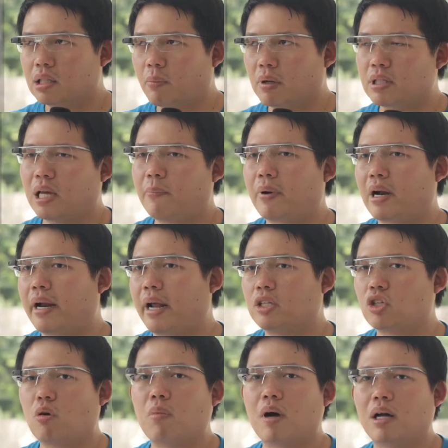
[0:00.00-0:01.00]
teman saya pernah ada yang
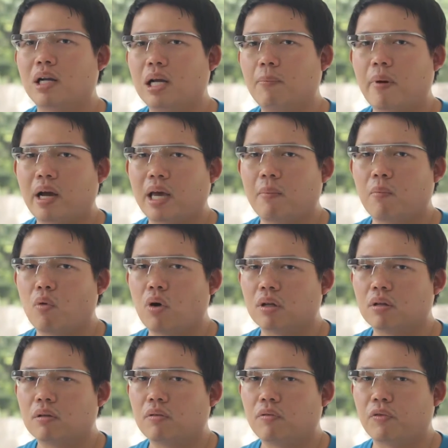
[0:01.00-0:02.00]
coba, dia pakai
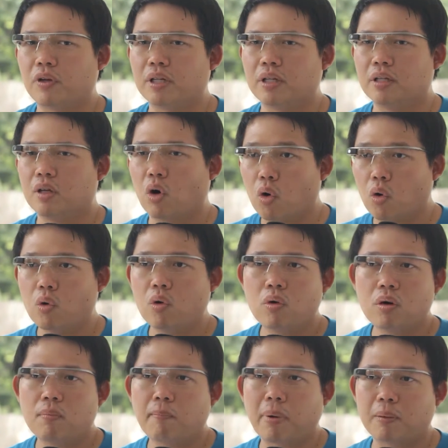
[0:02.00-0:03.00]
buat video
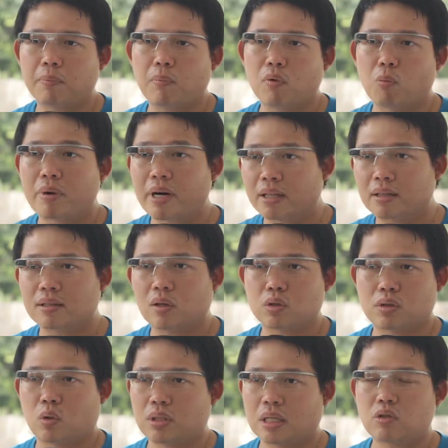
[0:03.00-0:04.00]
40 menit
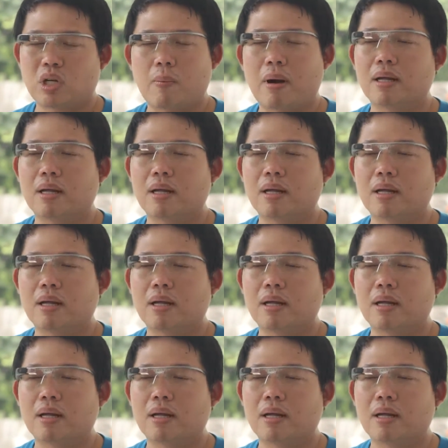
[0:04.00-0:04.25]
terus-terusan sudah